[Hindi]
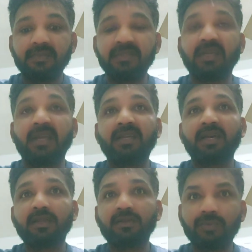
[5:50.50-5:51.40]

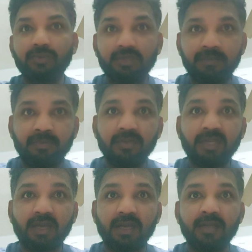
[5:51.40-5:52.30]
जानकारी लोगों तक
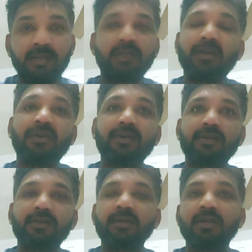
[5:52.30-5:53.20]
पहुंचा रहे हैं
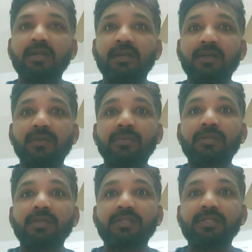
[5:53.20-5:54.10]
और
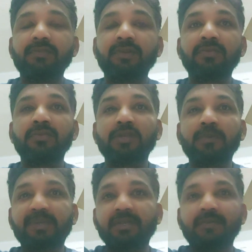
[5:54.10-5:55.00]
उनके जीवन को उनके
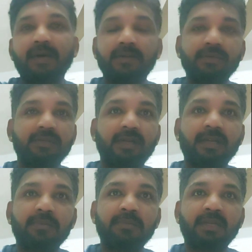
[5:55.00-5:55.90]
परिवार को
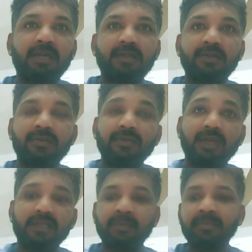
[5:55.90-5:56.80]
संकट में डाल रहे हैं क्योंकि
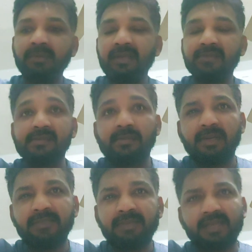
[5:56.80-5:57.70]
आज हम अपन ऐसे
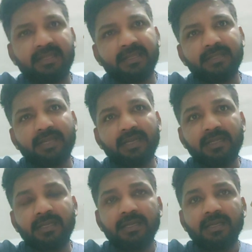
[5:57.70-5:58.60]
समाज में रहते हैं जहाँ
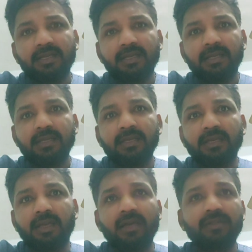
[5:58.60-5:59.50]
की
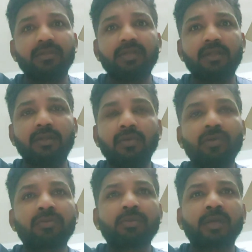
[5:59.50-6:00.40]

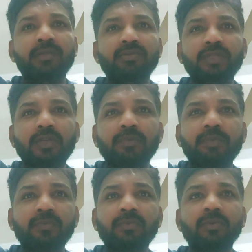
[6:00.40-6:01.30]
लोग एक दूसरे के
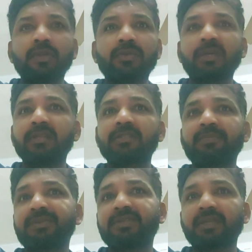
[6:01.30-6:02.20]
ऊपर उंगली उठाने से
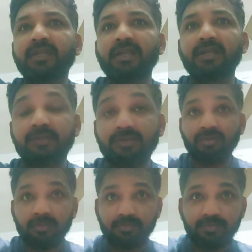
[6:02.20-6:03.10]
पीछे नहीं हटते
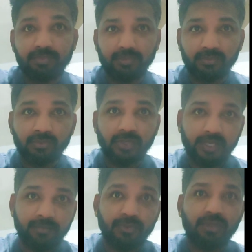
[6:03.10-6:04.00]
हम उनको
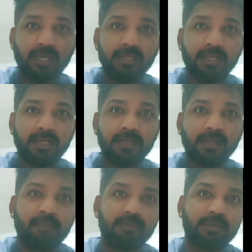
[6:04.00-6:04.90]
एक मुद्दा दे रहे हैं कि
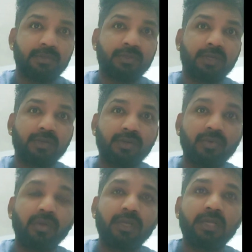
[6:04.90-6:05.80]
आप दूसरे को
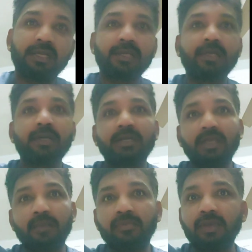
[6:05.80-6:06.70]
ट्रोल करें
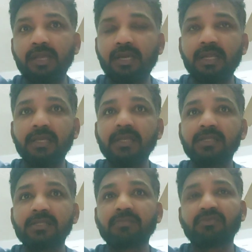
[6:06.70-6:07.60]
या बुली करें
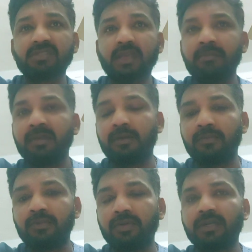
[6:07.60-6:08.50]
इस विषय में हम
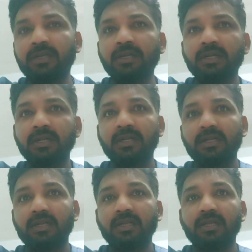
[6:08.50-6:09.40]
लोग एक
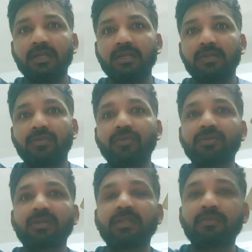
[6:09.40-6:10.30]
ठोस
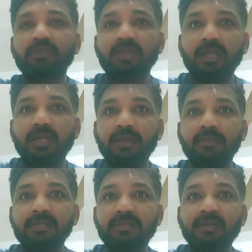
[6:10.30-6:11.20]
कदम उठाने के
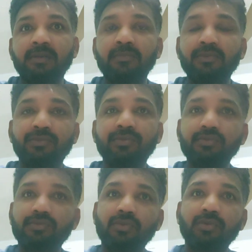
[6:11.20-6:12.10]
बजाय हम लोग खुद
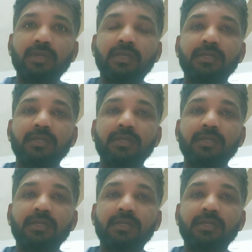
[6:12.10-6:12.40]
उसको एक